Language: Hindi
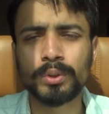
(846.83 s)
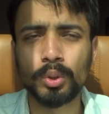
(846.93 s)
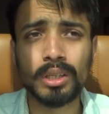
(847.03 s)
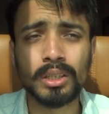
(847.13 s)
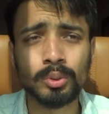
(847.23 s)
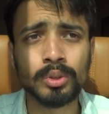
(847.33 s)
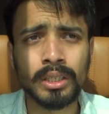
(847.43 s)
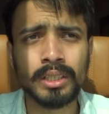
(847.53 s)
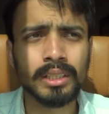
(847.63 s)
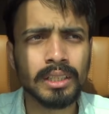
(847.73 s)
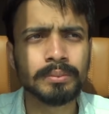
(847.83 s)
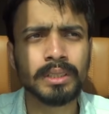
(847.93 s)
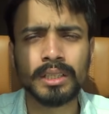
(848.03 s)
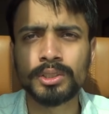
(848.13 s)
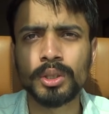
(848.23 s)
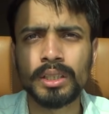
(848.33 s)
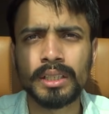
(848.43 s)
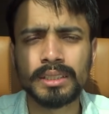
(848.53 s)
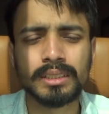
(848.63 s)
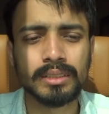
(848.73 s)
टोटल टू थर्टी दिरम्स खर्च हुए
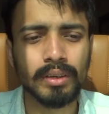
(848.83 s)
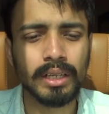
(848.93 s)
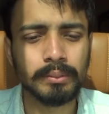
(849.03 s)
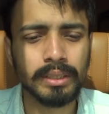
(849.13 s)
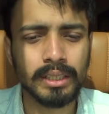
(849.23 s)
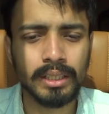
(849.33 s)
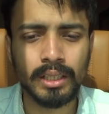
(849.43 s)
डेजर्ट सफारी में